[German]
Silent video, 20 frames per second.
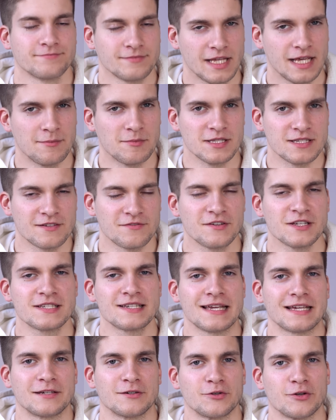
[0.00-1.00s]
Hätte man sich fast
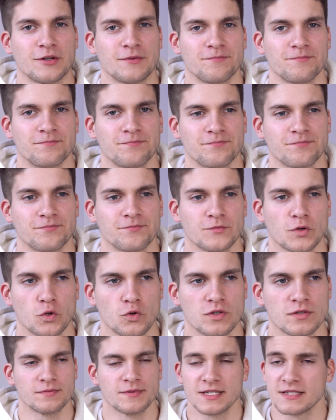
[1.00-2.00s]
denken können.
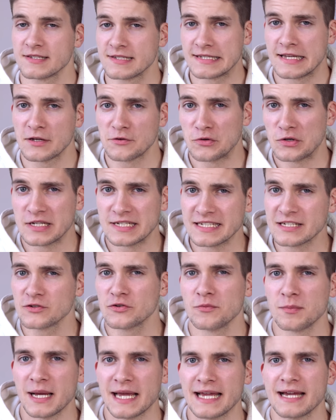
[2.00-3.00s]
Gut, das ist natürlich nicht
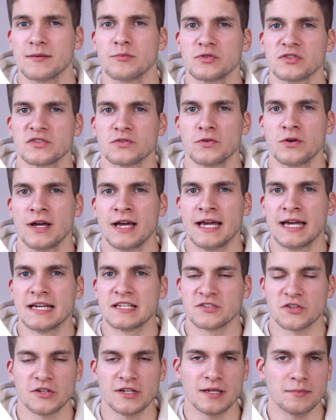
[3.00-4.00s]
nur bei Airbus so,
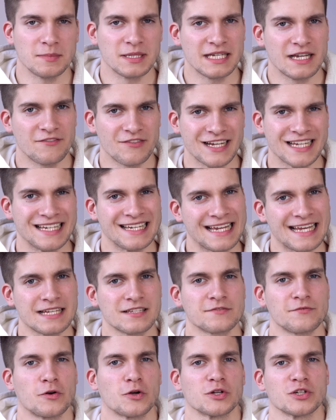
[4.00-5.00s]
sondern mittlerweile
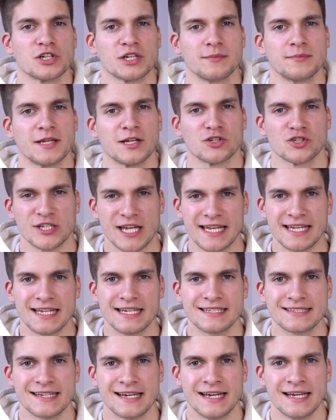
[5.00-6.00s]
längst vorgeschriebener
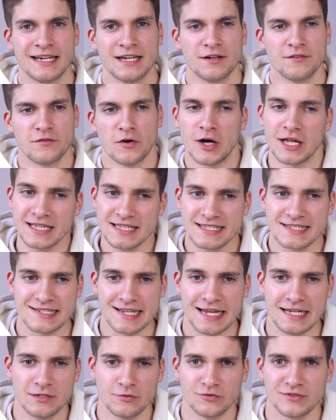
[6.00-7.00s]
Standard.
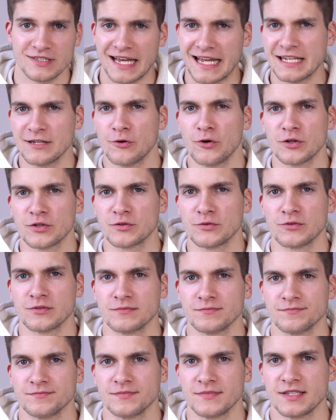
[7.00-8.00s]
Vorhandensein und
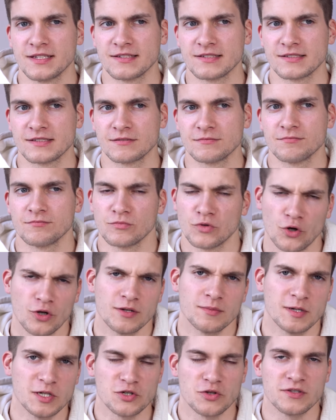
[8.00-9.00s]
Anordnung, das
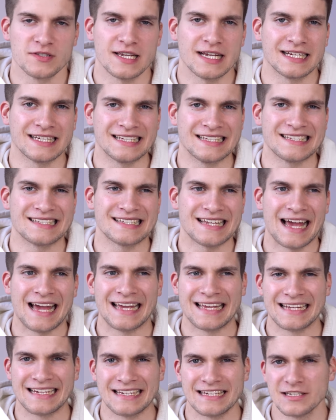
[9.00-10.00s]
könnte man schon sagen, ist
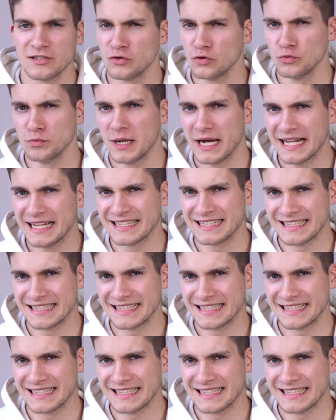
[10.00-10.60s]
eigentlich überall